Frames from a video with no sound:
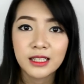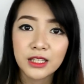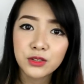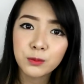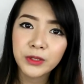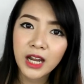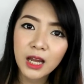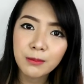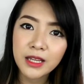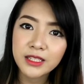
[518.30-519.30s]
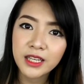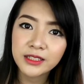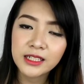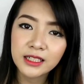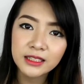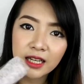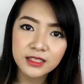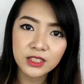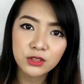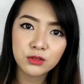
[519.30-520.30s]
Yan, super haba niya. And ang ganda
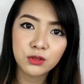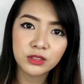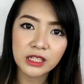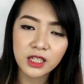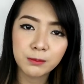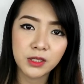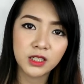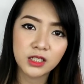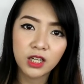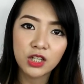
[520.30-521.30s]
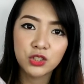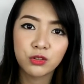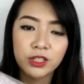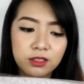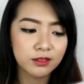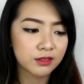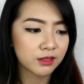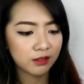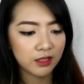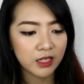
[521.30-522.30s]
kasi nito suotin kapag ka naka-shorts.
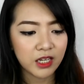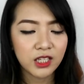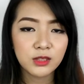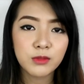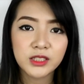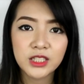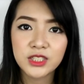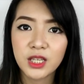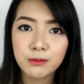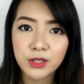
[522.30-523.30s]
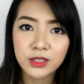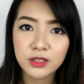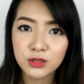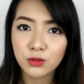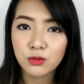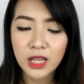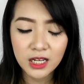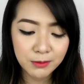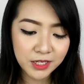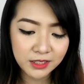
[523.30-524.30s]
And magda-December na, so
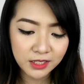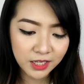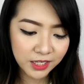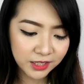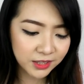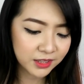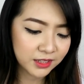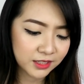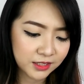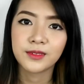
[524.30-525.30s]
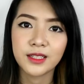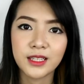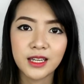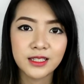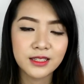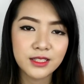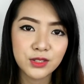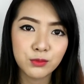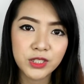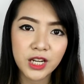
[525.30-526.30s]
lalamig na rin. Yan,
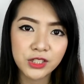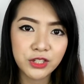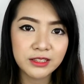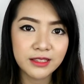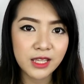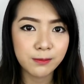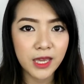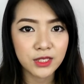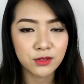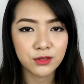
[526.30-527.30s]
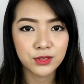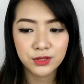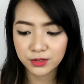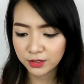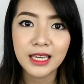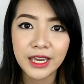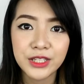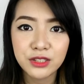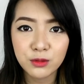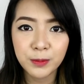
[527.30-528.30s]
this is 110 pesos.
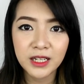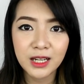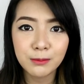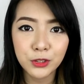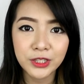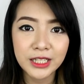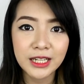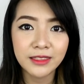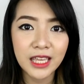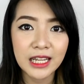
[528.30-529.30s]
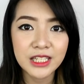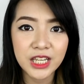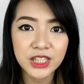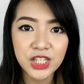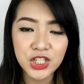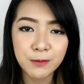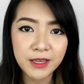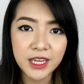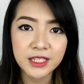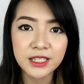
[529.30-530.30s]
And super lambot din ang tela niya. Hindi siya
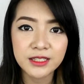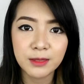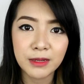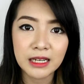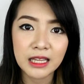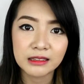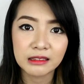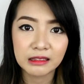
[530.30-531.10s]
mainit sa balat.